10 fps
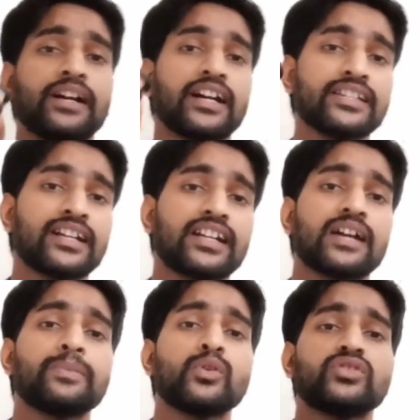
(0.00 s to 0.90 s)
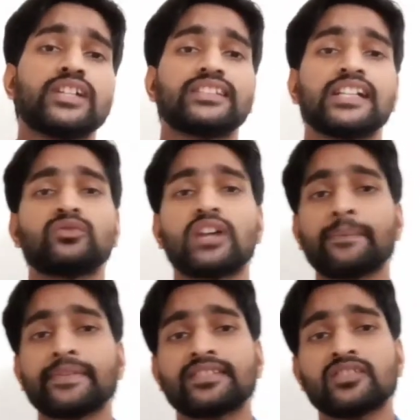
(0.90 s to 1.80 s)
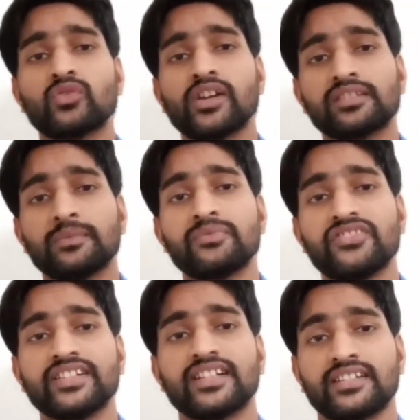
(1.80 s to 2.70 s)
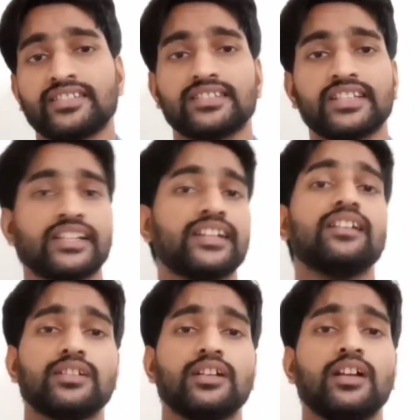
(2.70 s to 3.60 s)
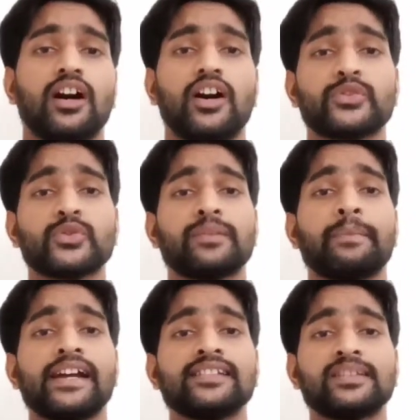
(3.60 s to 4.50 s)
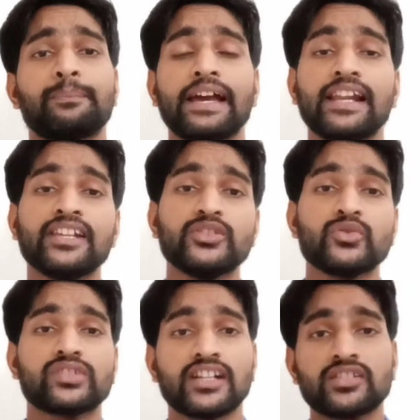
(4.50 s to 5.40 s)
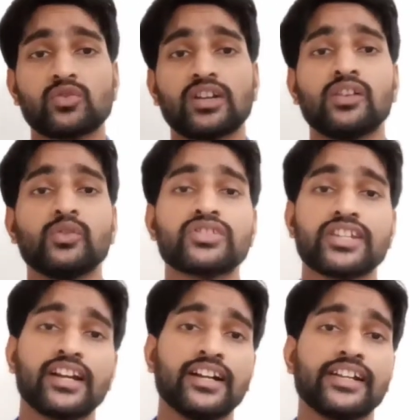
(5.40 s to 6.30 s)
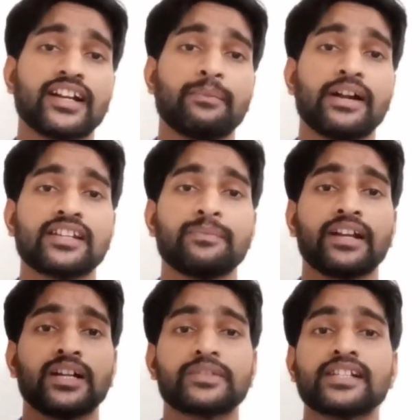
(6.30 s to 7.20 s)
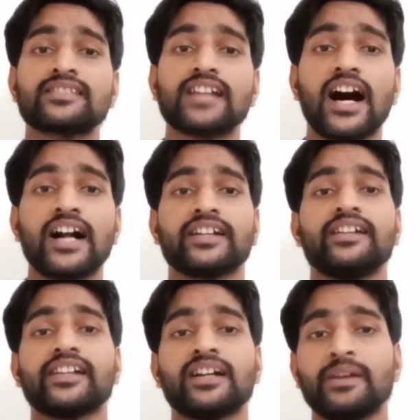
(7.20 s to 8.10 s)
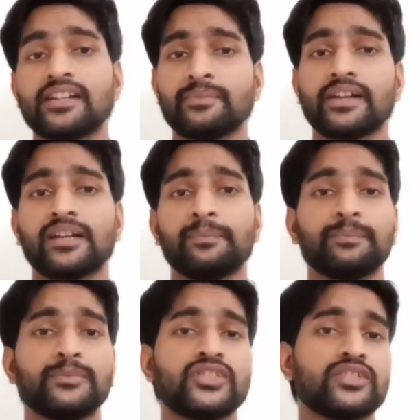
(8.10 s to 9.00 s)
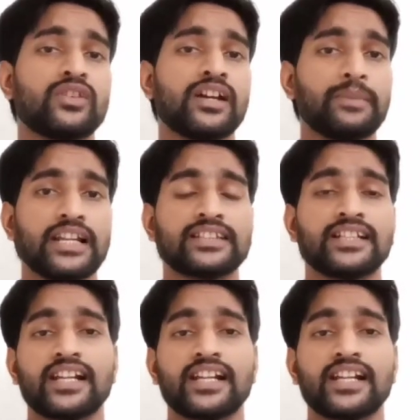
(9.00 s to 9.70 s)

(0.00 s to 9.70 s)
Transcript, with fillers: में अगर ये खराब भी हो जाता है तो आप इसे जो है इसमें फिट कर सकते हैं और क्योंकि मैं इसे पहले ही यूज कर चुका हूँ छः घंटे का बैटरी बैकअप क्या आठ घंटे का बैटरी बैकअप मुझे जो है मिला था